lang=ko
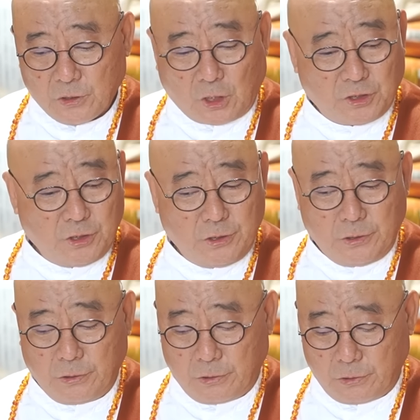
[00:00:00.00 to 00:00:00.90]

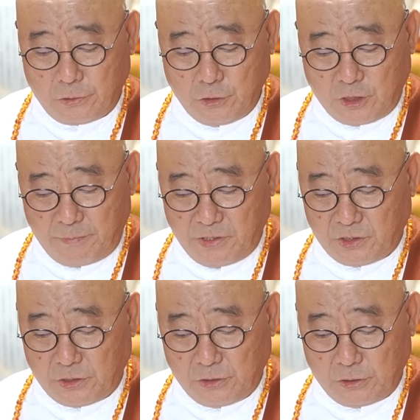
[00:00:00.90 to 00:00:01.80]
사실 어, 이재명
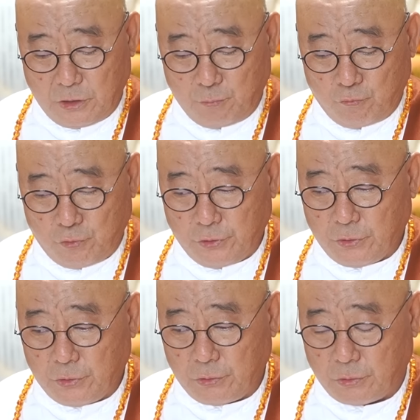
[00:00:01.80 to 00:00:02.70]
씨
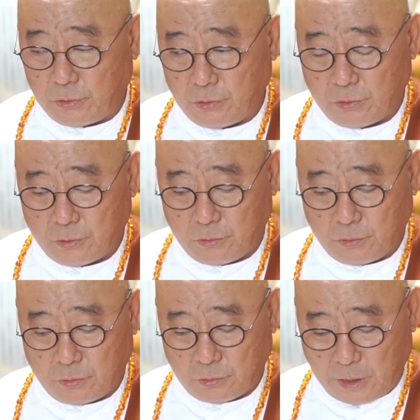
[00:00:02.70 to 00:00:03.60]
이분은
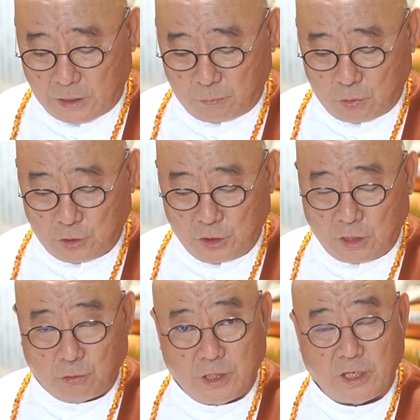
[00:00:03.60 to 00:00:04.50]
어, 내가 뭐
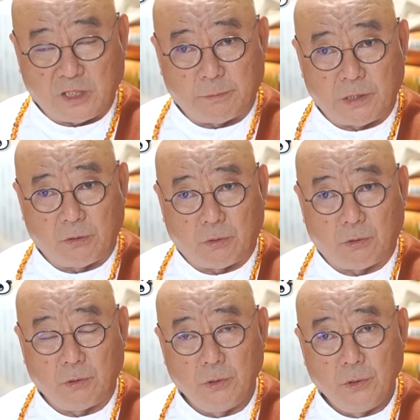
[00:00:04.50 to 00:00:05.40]
지나도 이야기했지만
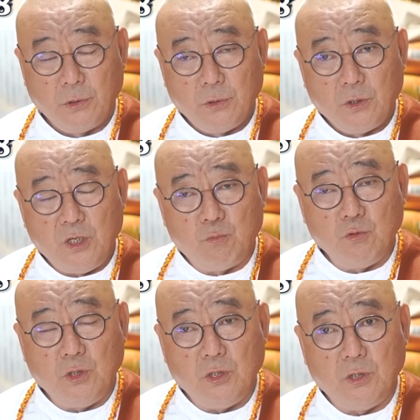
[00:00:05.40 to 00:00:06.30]
해도
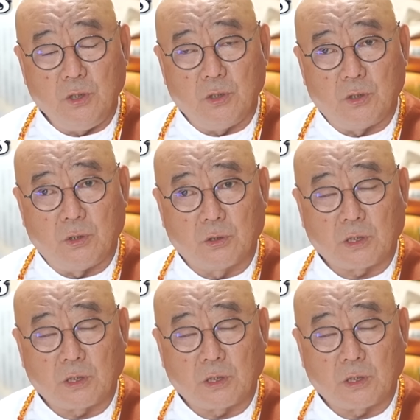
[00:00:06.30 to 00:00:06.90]
이분이 어,